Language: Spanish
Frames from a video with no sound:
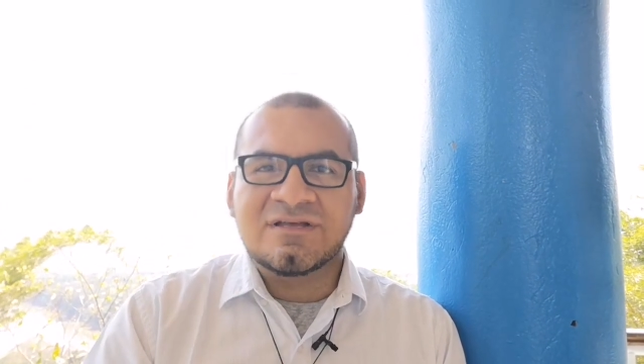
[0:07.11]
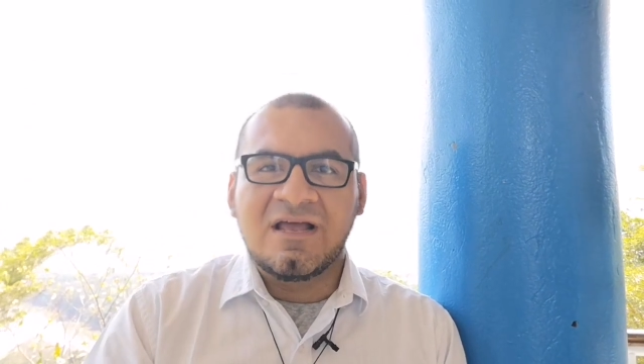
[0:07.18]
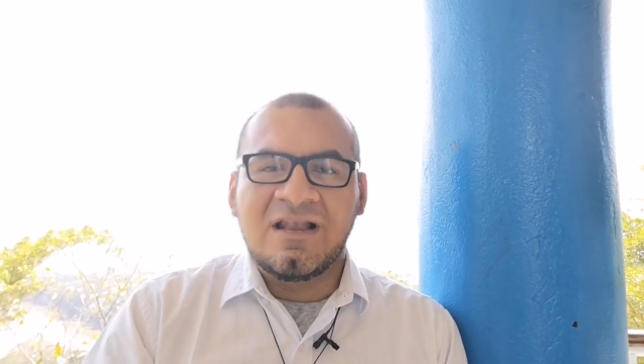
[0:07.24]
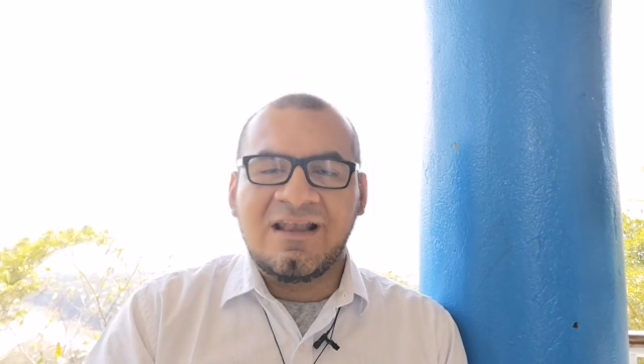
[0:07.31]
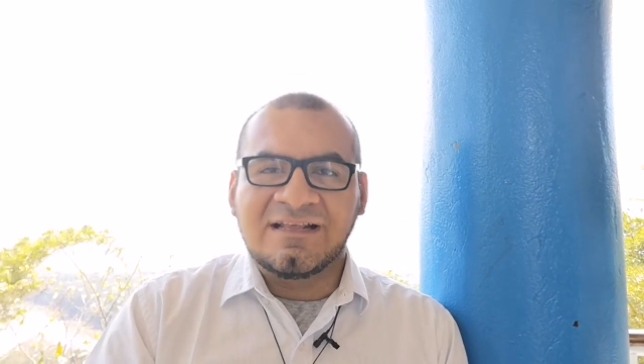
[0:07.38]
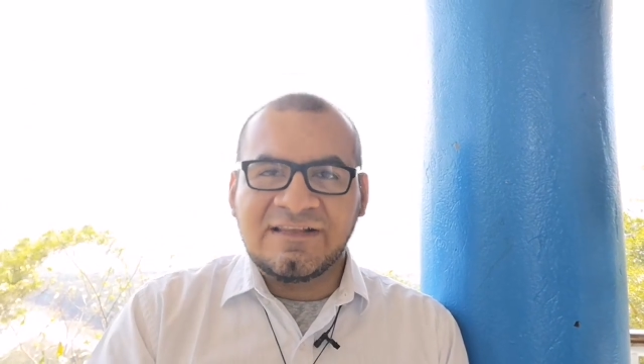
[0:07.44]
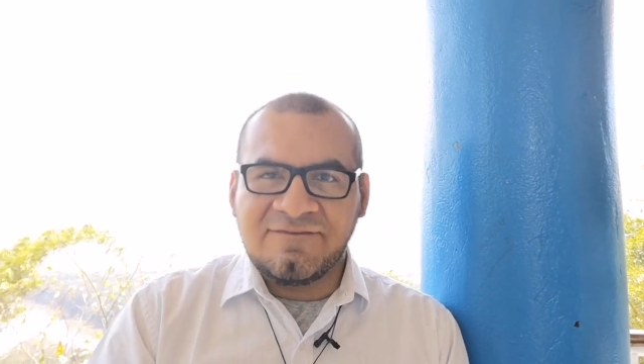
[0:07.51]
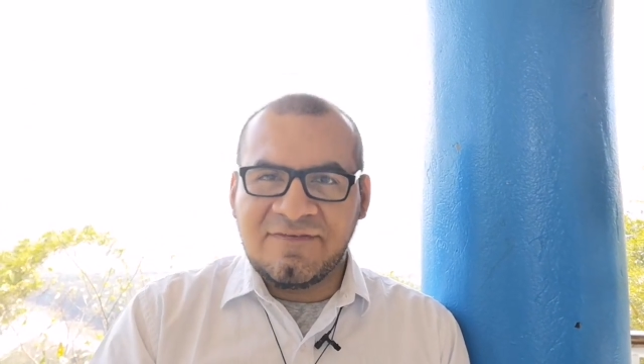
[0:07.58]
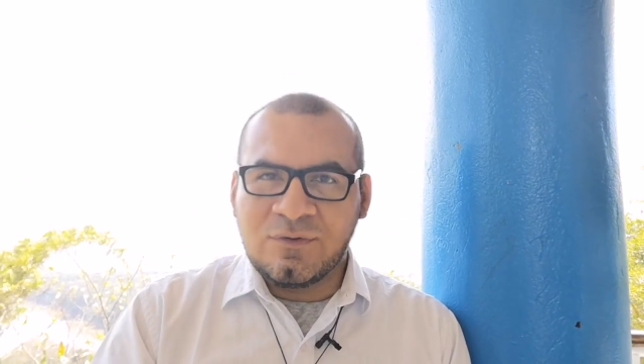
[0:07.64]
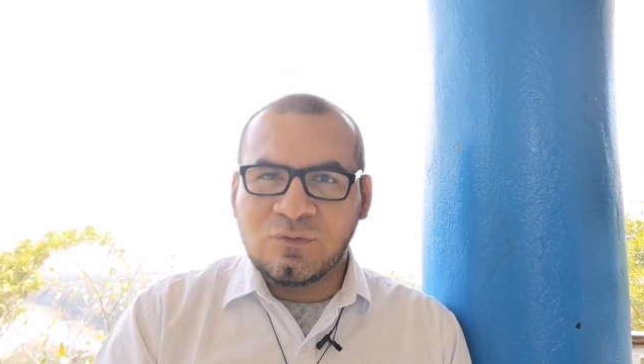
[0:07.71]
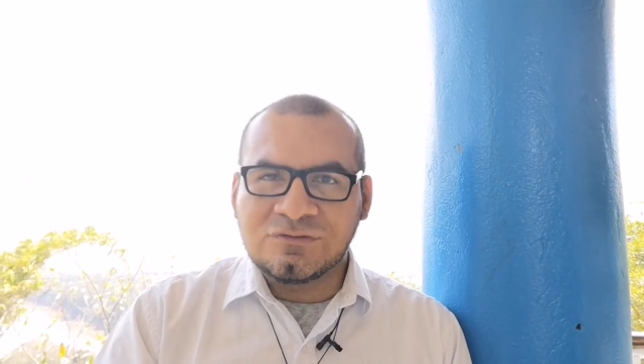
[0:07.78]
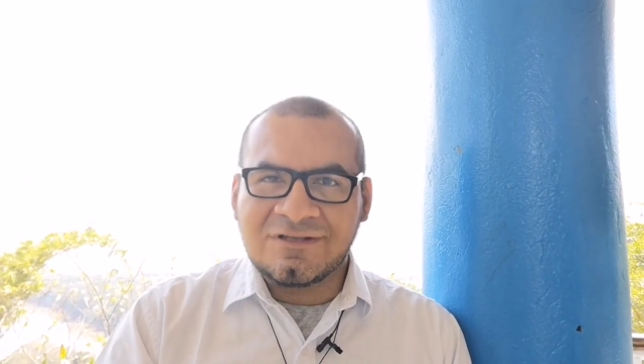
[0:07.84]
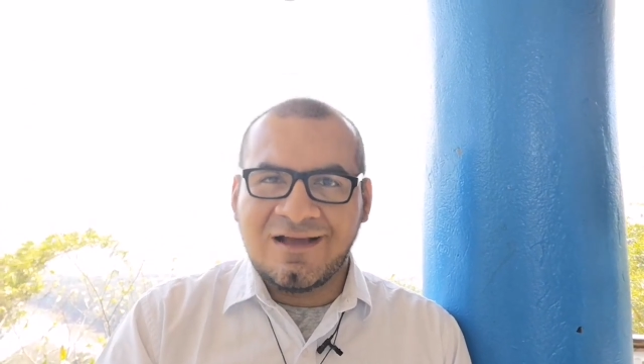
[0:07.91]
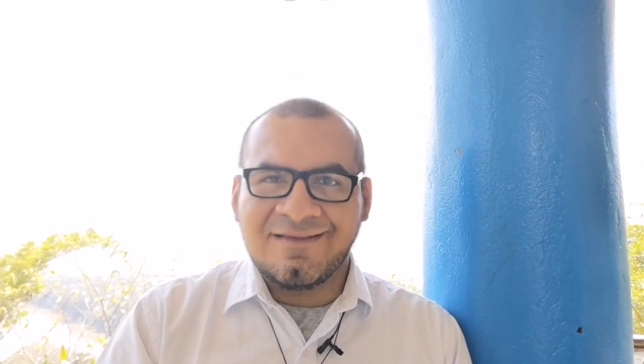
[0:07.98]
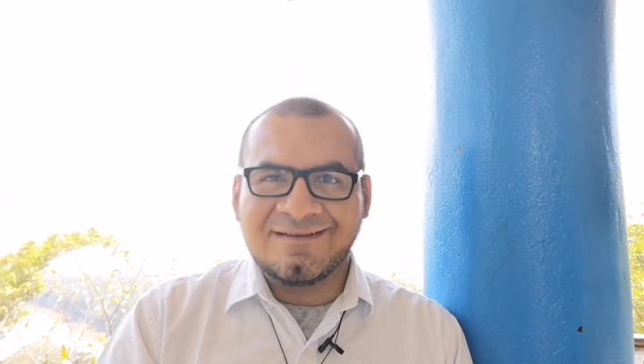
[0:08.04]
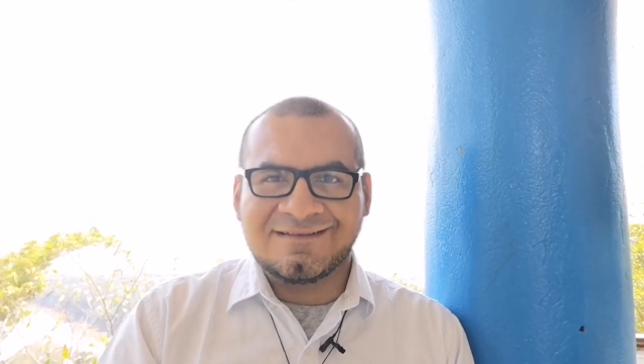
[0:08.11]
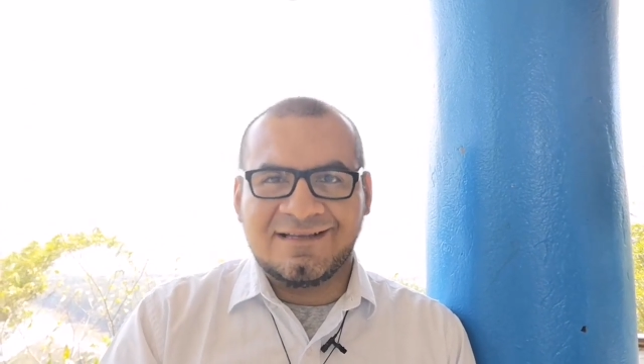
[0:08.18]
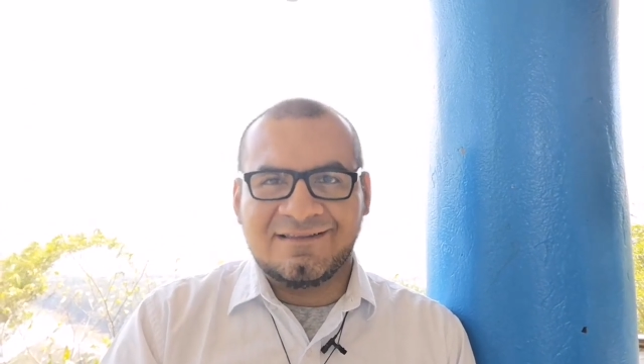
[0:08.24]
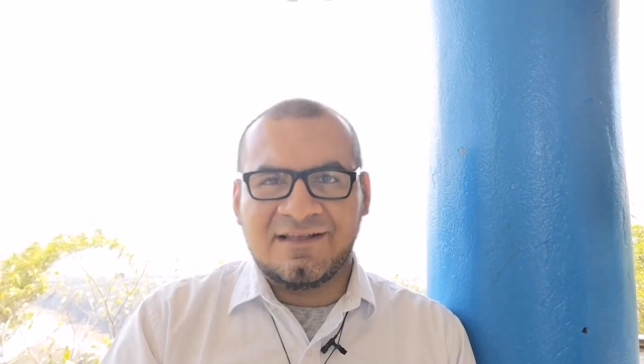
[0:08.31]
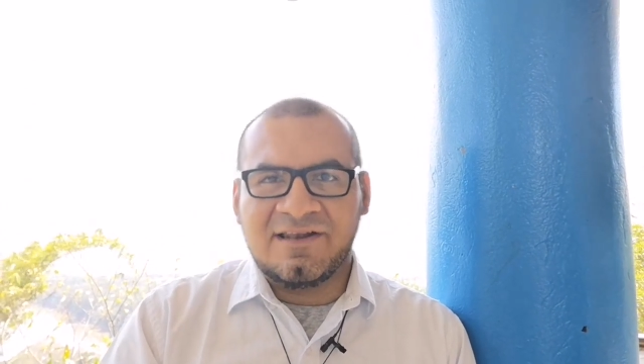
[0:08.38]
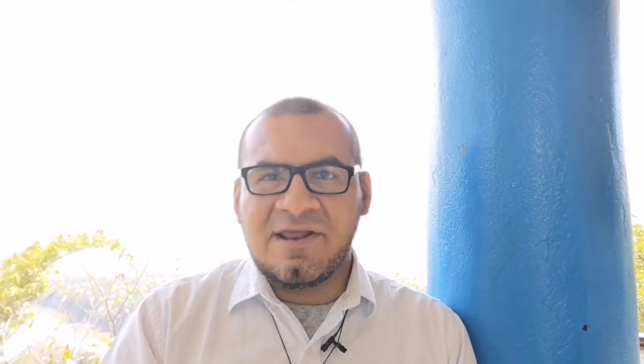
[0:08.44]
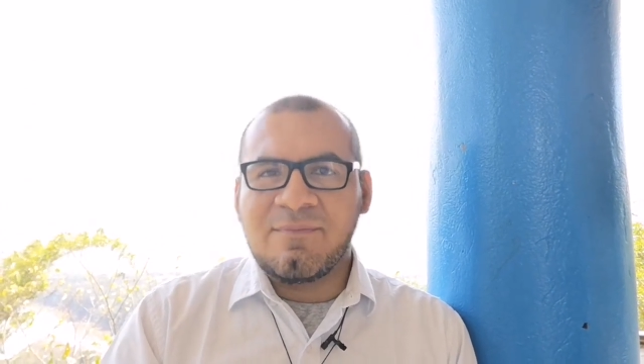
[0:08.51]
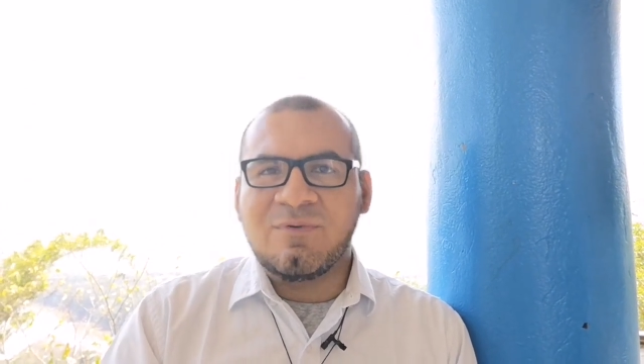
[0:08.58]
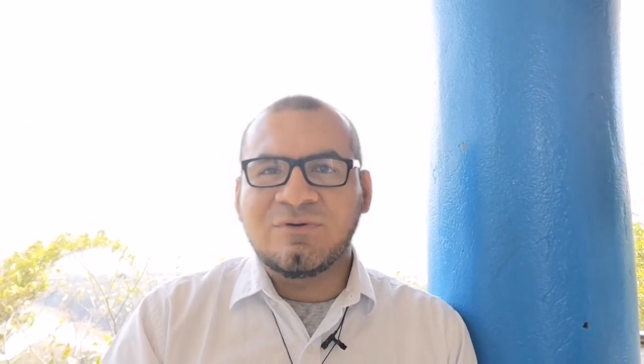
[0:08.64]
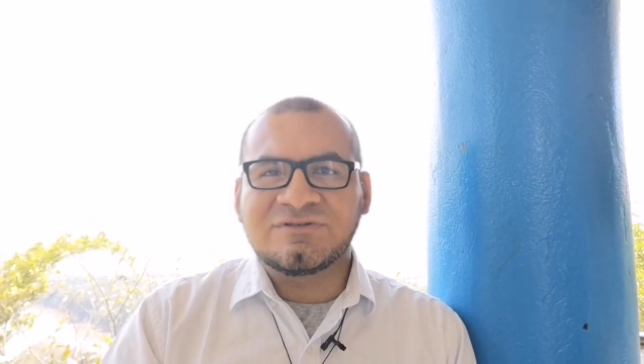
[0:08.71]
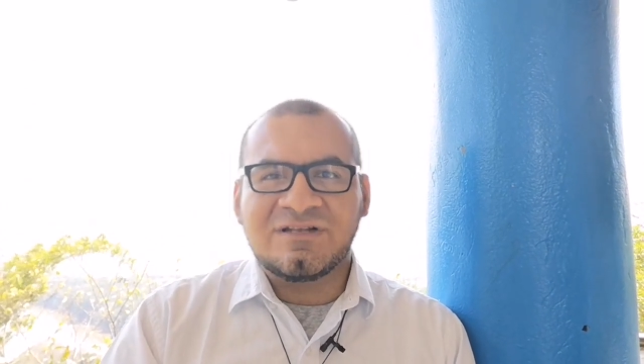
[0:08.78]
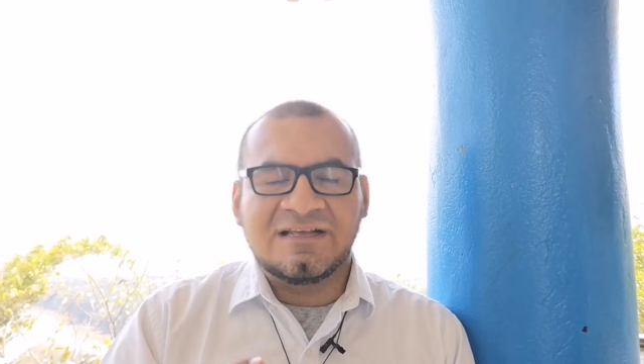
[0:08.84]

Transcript: las dificultades que tenemos y las